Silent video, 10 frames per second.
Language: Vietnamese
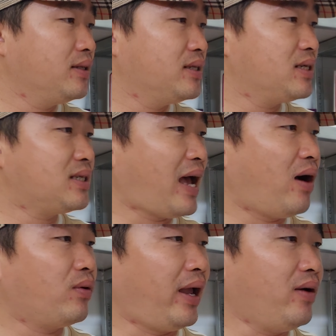phía
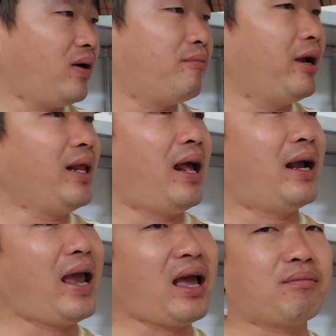sau nhảy qua mấy cái hàng
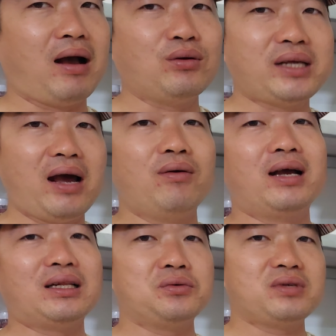khác bảo sao người
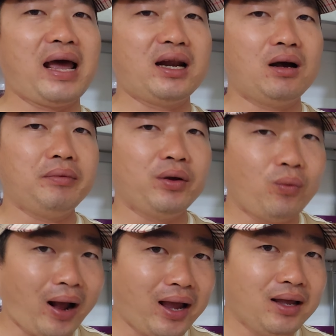ta tô xanh nó không hiệu
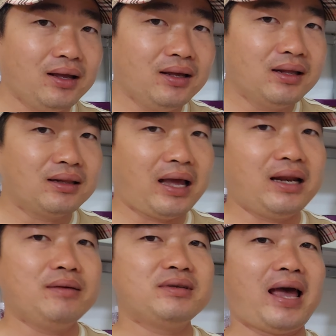quả tại
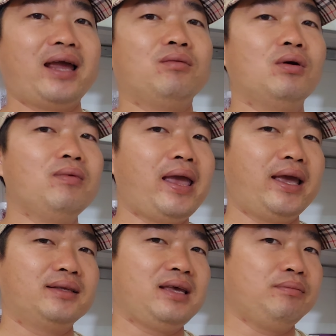anh em xài không đúng
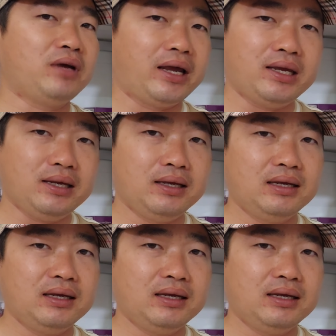hàng xem kỹ